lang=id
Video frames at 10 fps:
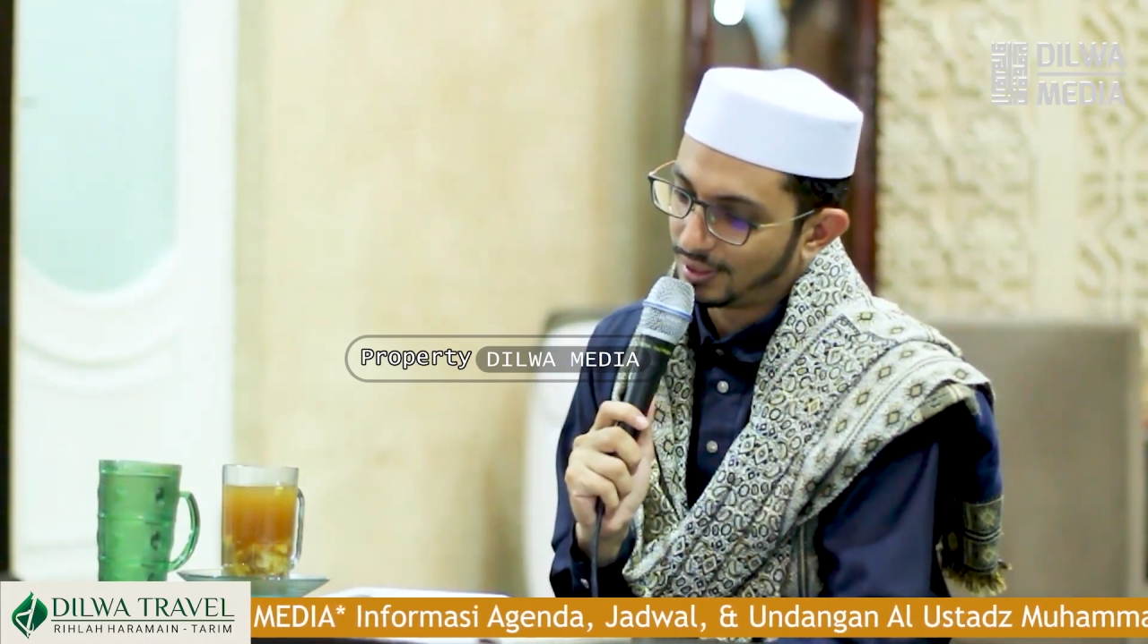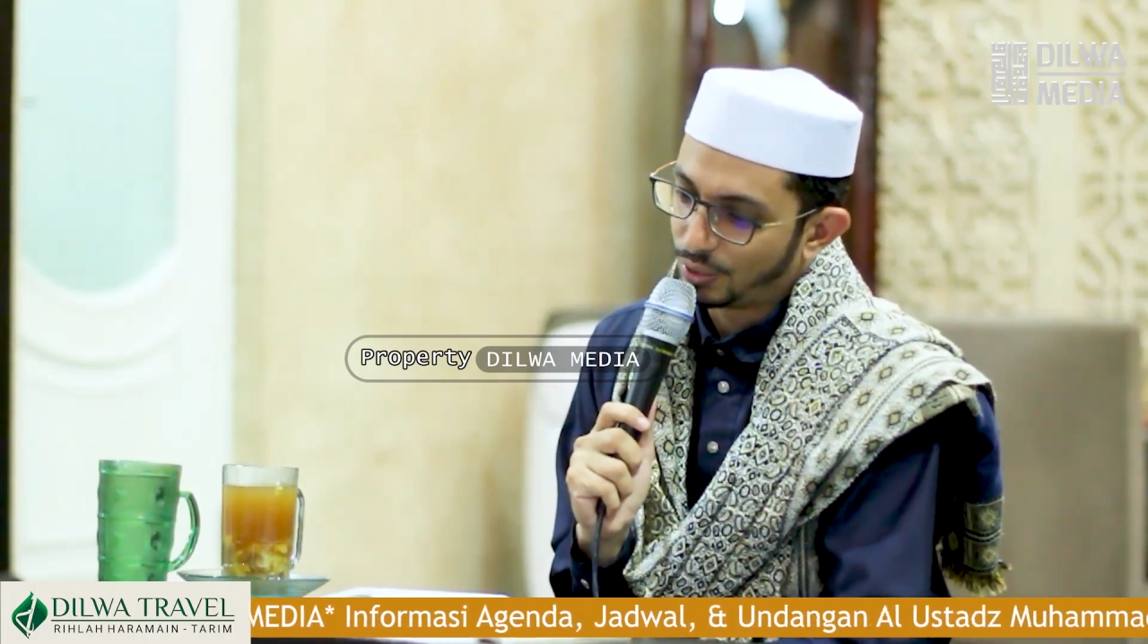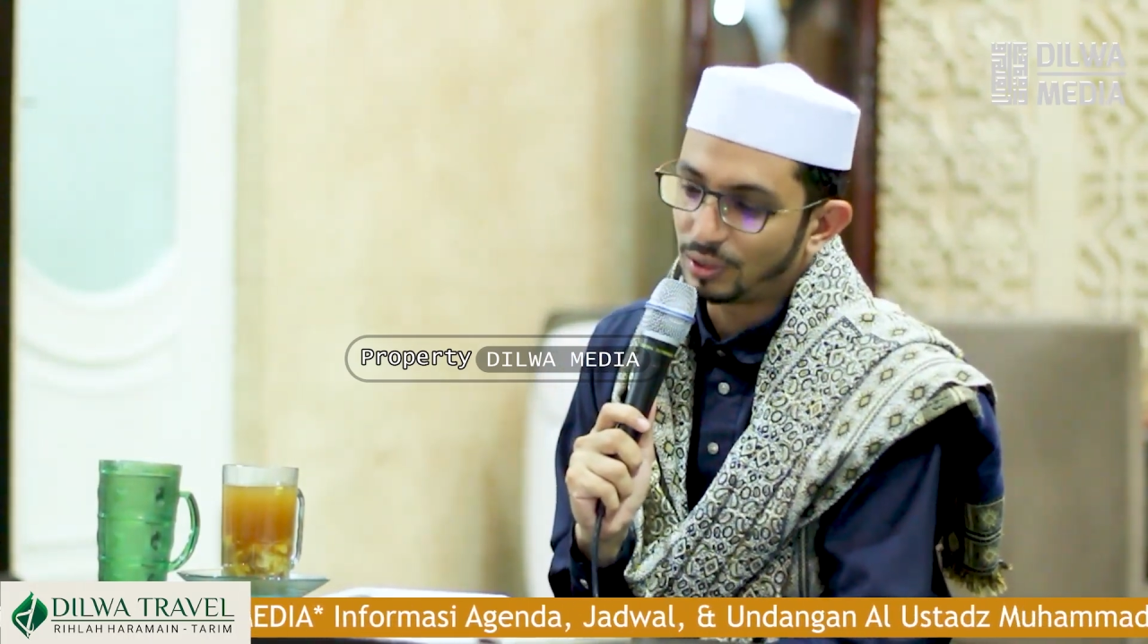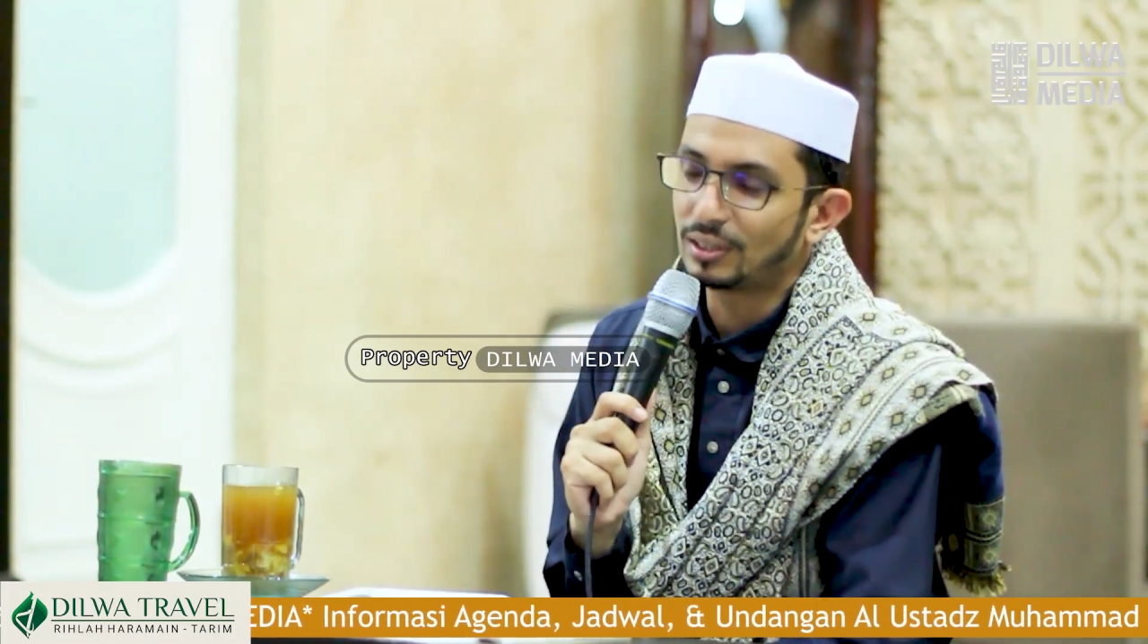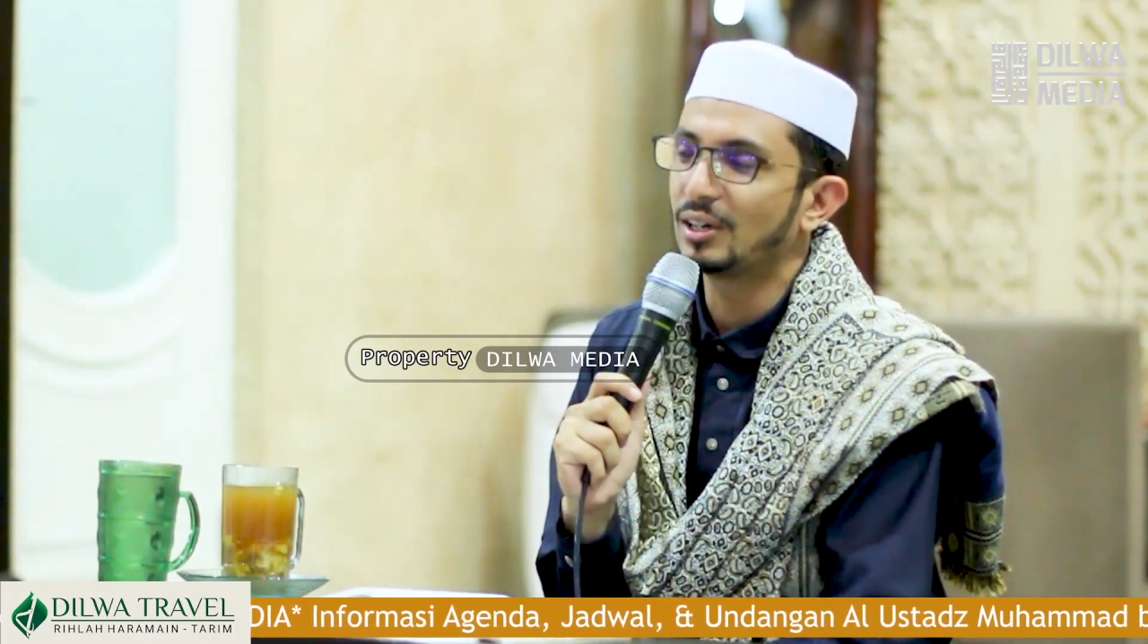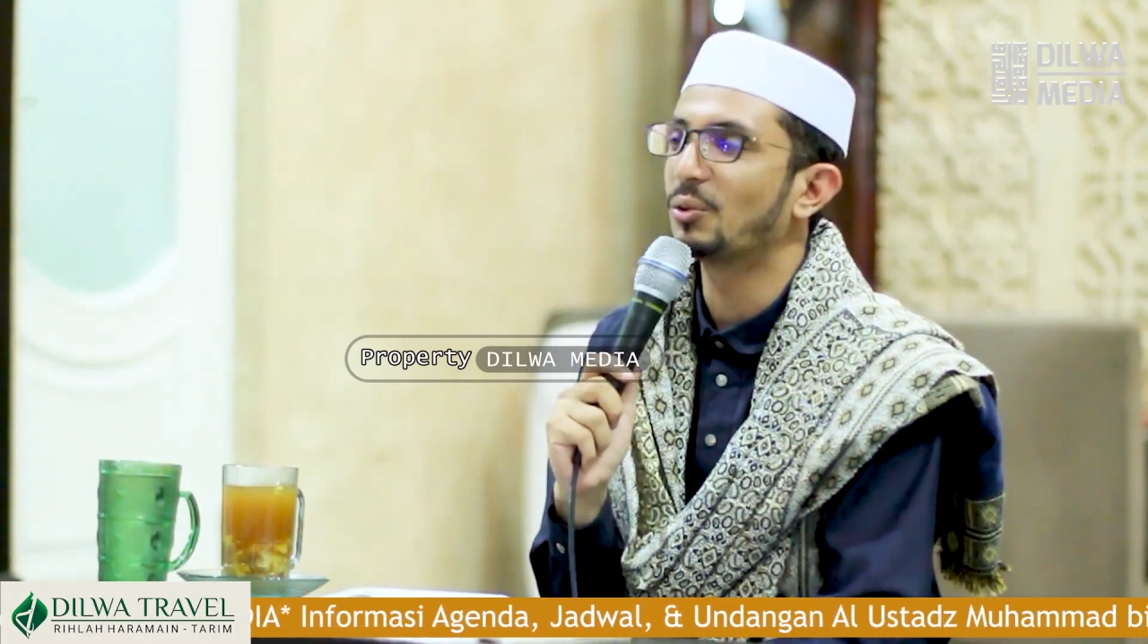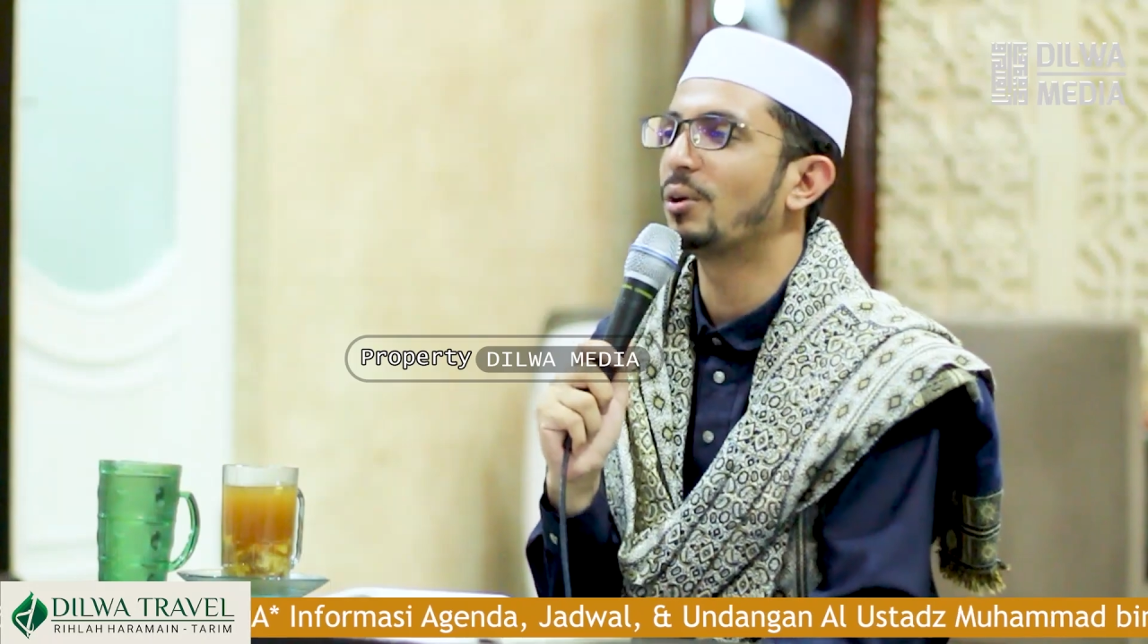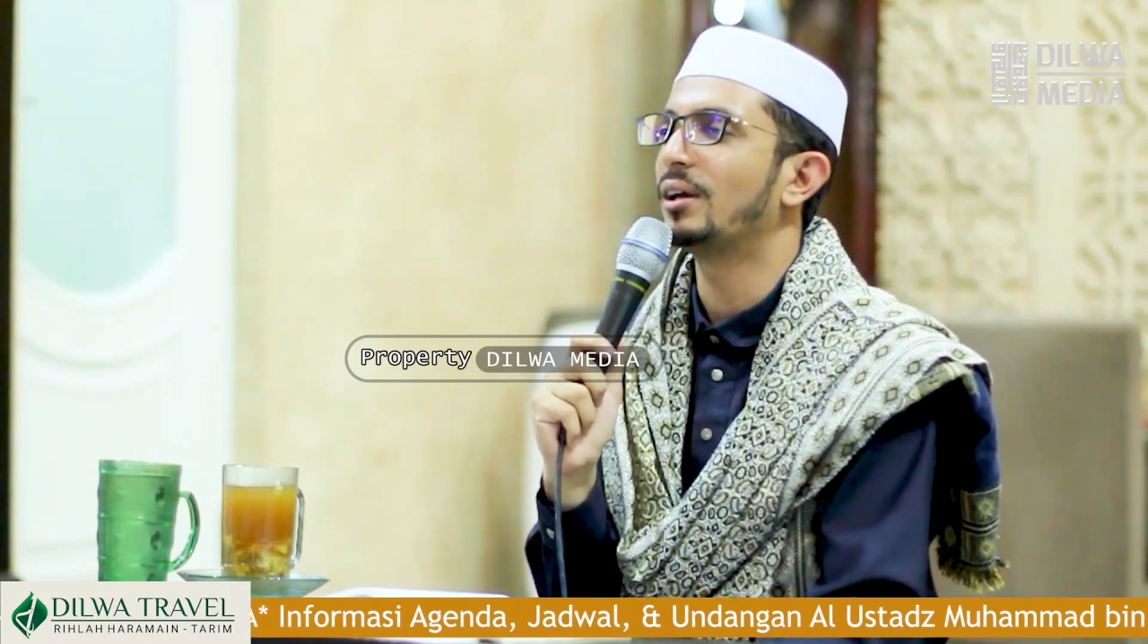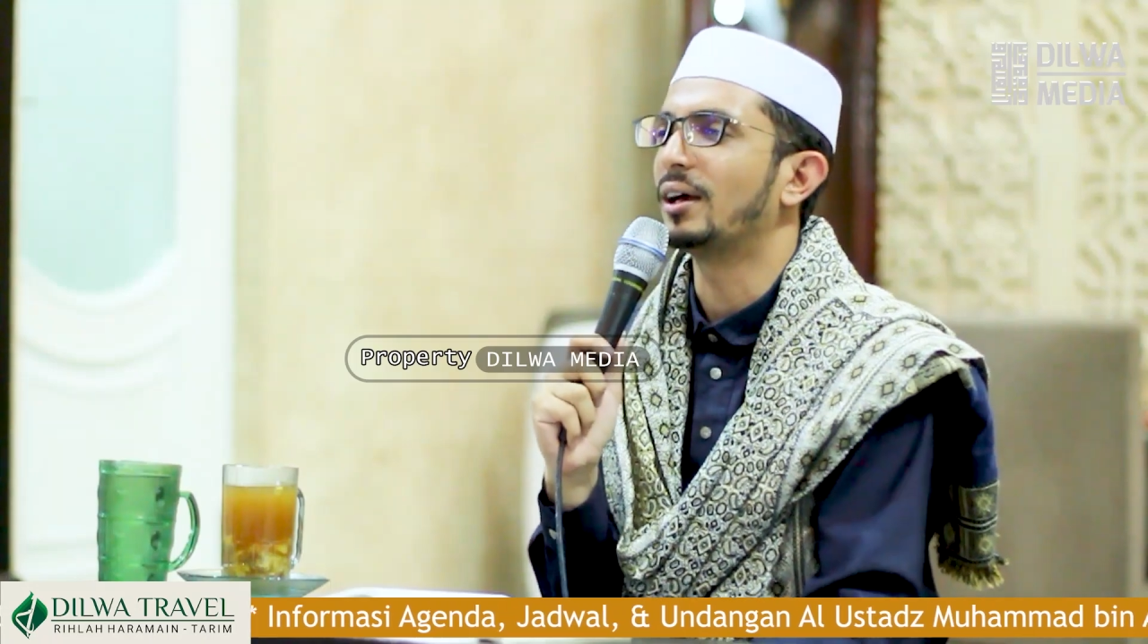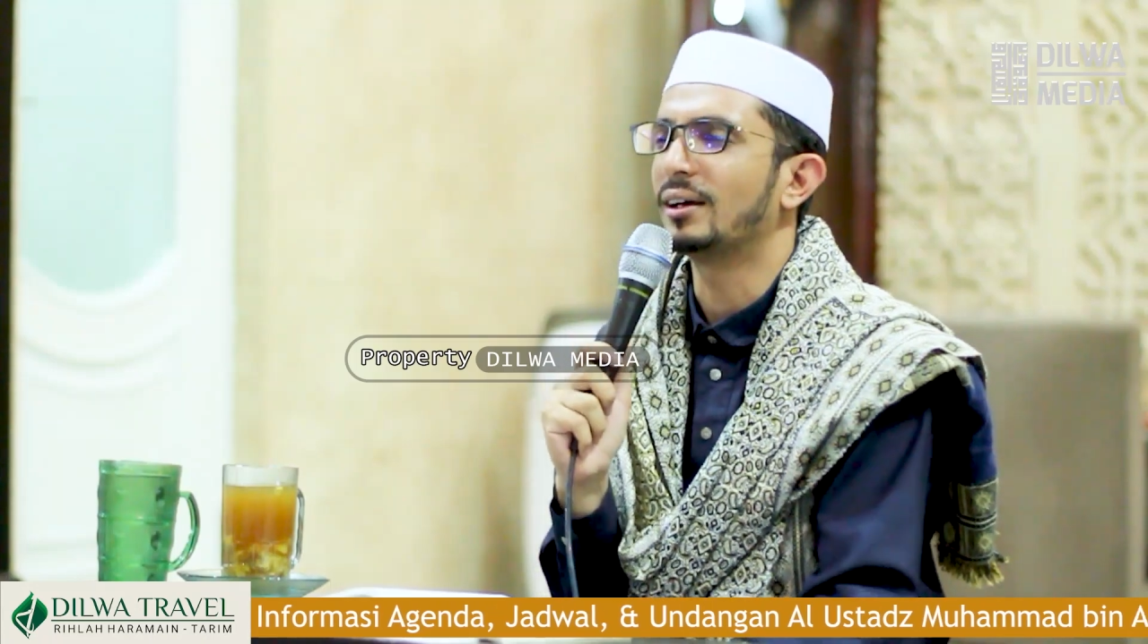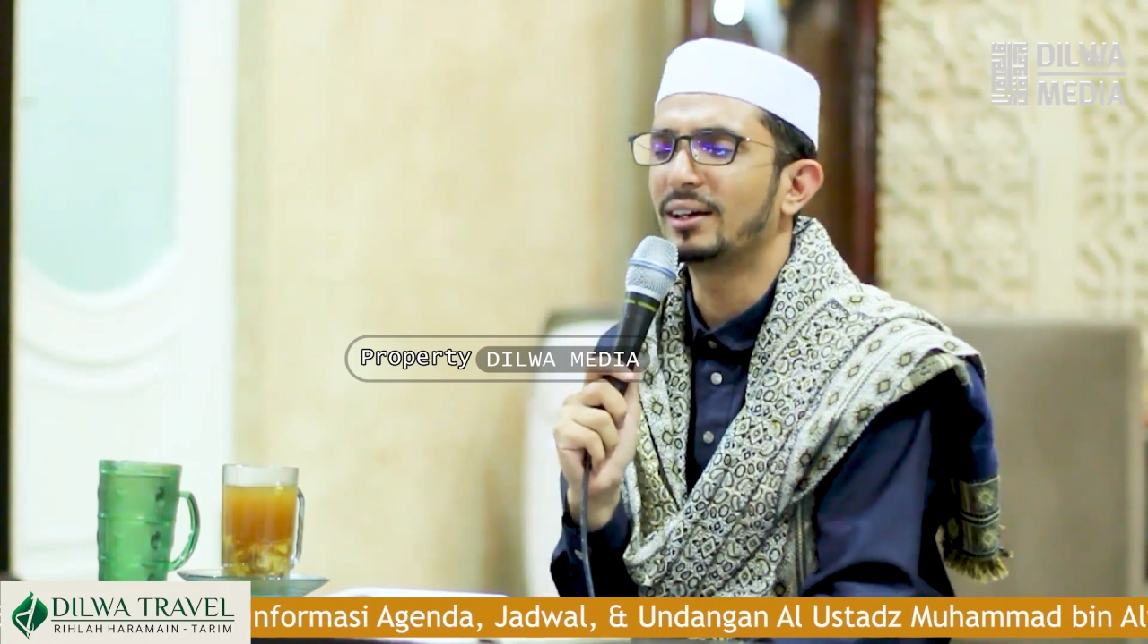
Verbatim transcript: lu ajarin gue dah